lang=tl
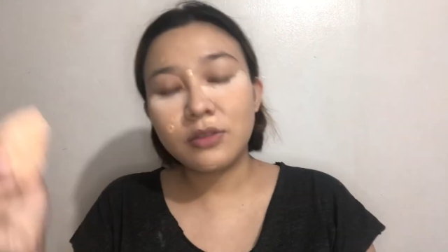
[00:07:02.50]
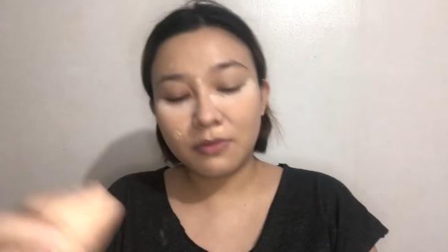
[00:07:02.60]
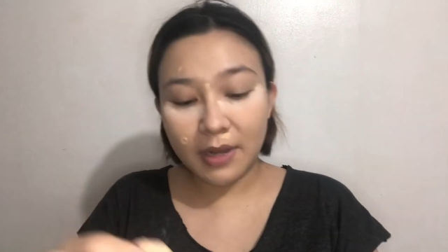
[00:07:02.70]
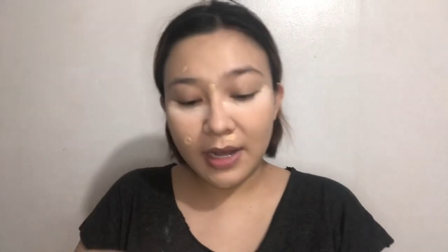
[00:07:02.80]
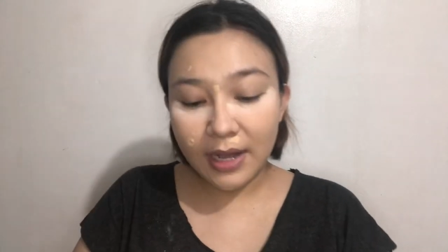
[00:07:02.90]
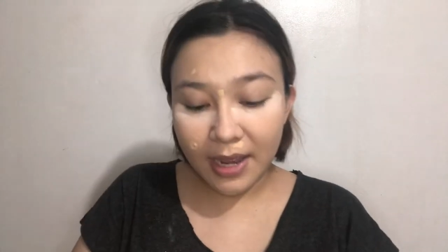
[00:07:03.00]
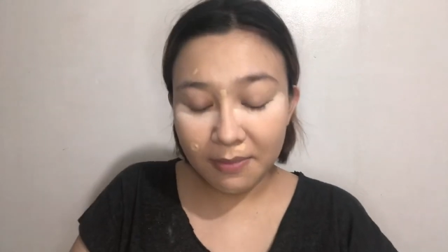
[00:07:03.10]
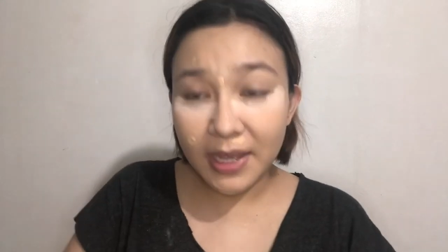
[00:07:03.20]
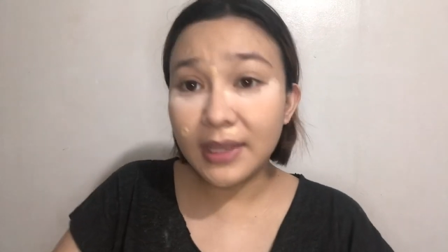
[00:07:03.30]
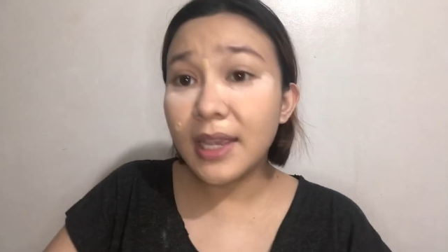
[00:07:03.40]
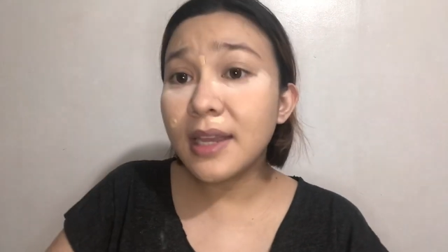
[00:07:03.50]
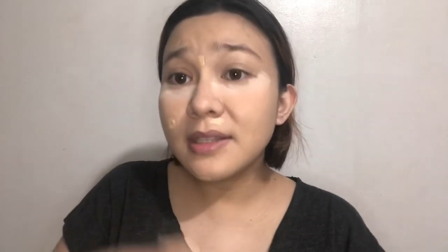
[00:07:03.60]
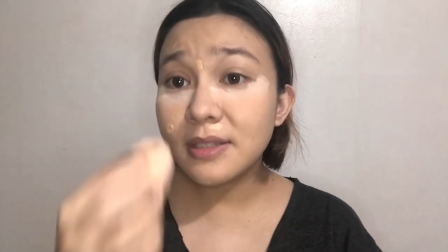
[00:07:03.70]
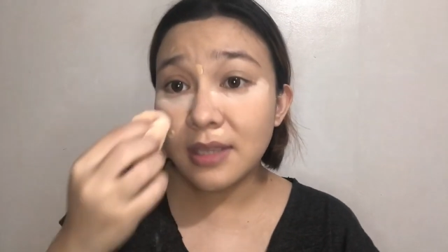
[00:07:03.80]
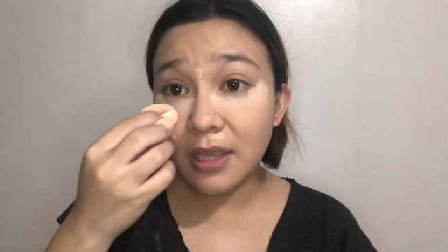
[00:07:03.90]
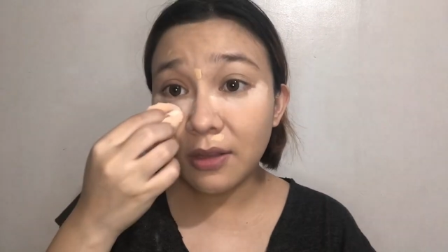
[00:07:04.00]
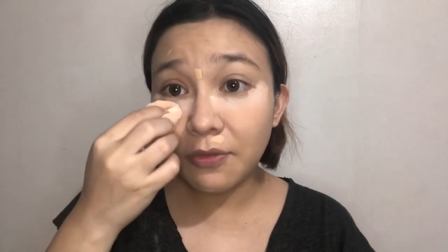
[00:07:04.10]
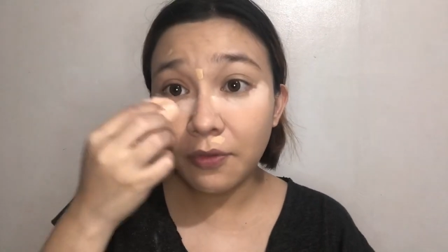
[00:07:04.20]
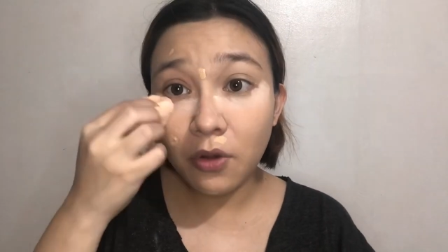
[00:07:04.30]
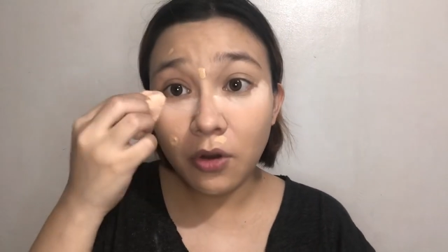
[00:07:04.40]
So, while I'm letting it sit
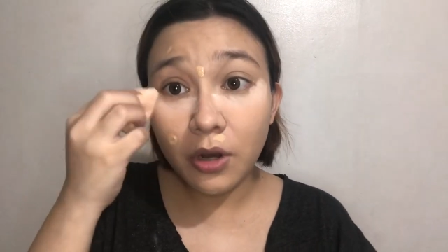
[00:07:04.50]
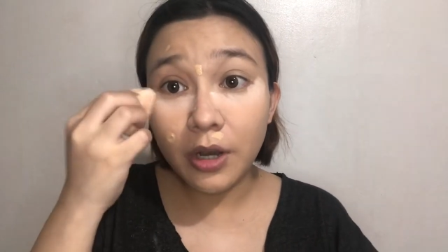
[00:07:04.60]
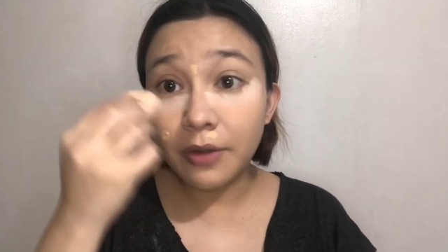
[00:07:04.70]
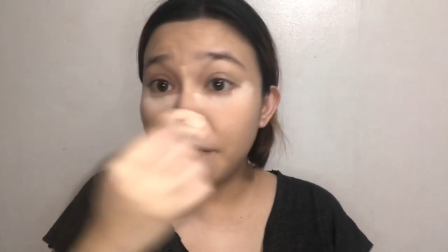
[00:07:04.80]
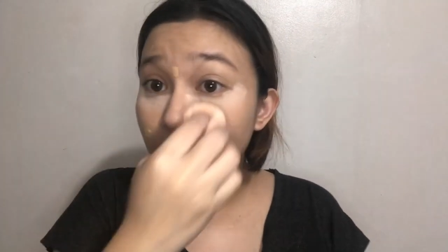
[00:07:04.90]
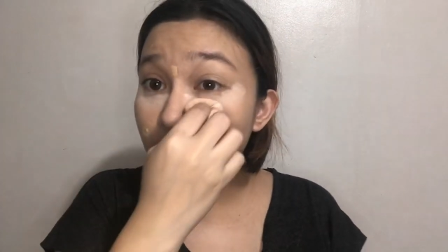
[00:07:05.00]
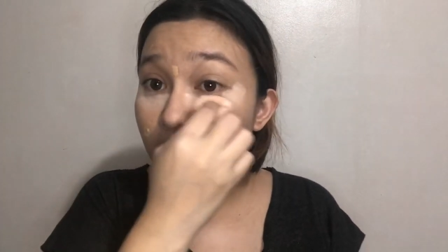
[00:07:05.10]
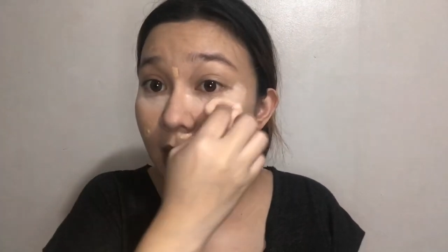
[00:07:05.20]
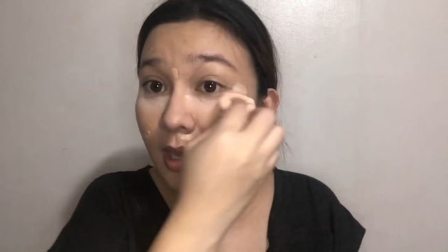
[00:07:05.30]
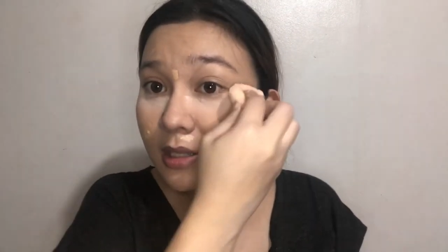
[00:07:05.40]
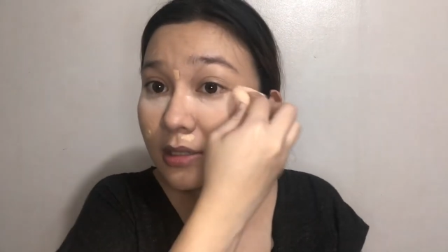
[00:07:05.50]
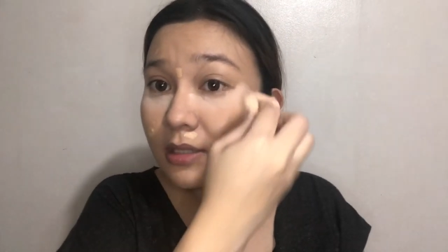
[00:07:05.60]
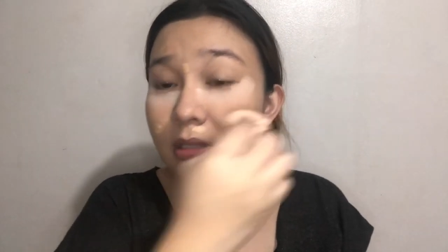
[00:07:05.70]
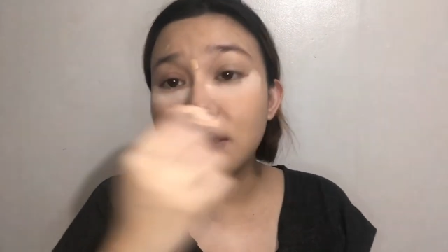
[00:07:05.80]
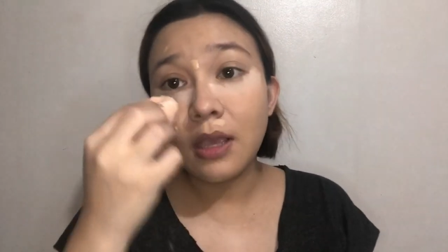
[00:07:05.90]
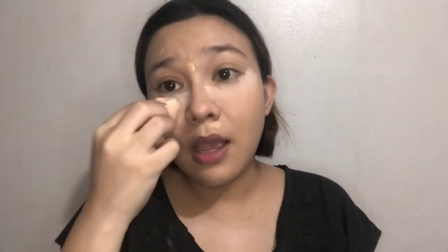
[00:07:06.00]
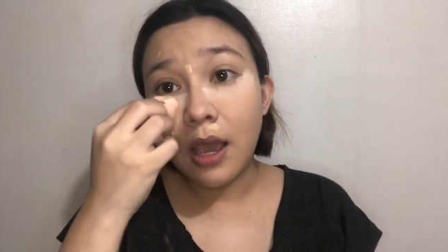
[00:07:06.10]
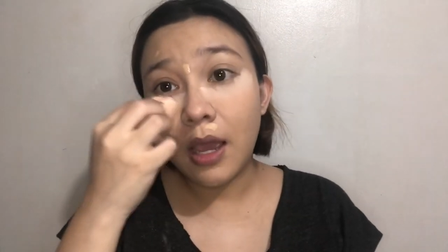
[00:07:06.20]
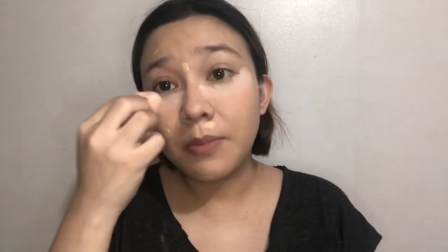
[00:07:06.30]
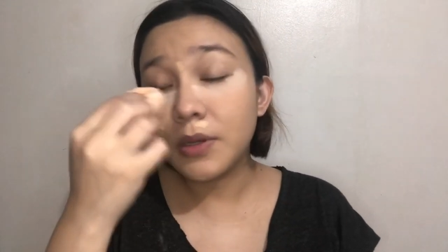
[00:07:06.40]
for a few minutes,
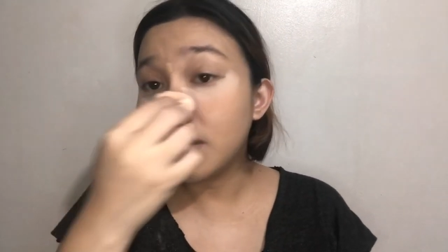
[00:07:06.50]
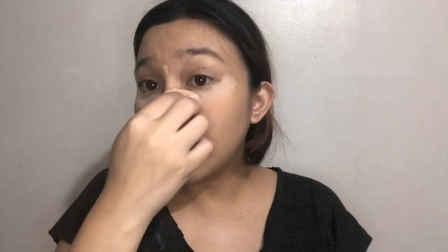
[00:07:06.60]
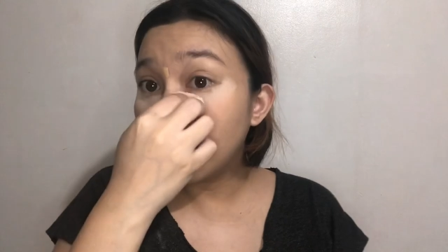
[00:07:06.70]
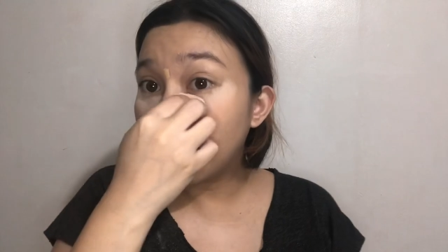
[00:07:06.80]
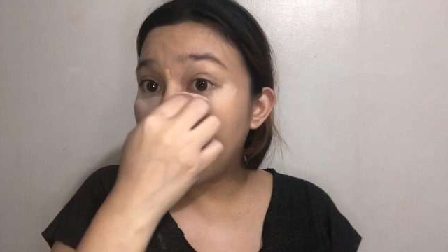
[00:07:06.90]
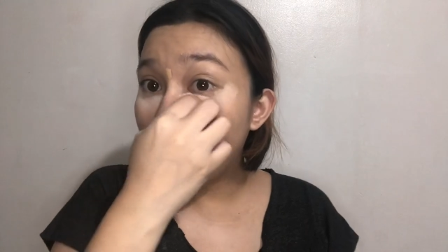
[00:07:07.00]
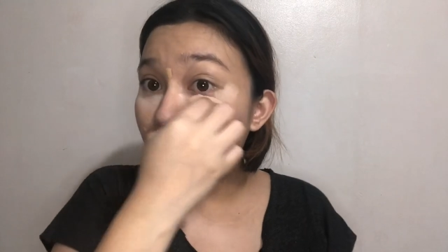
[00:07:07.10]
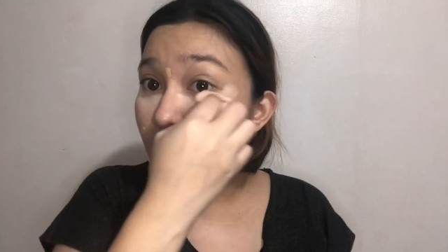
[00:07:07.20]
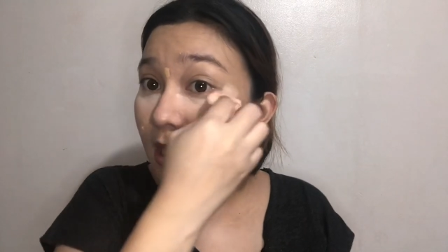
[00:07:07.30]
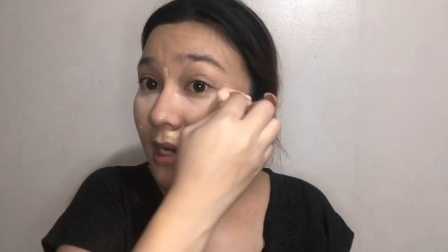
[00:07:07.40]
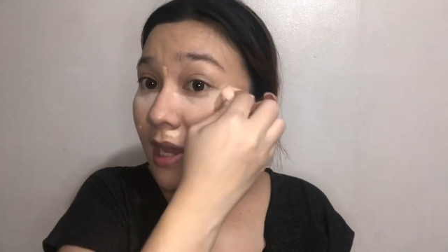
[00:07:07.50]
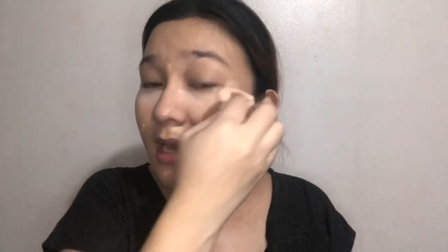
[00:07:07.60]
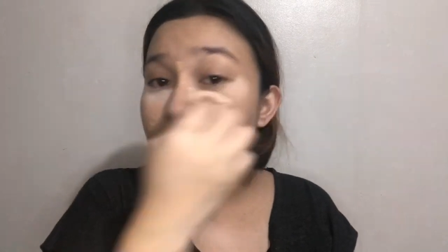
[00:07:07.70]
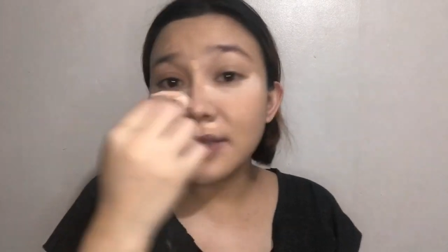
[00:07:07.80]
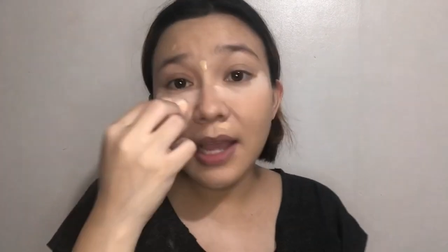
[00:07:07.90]
I'm gonna do my Tila is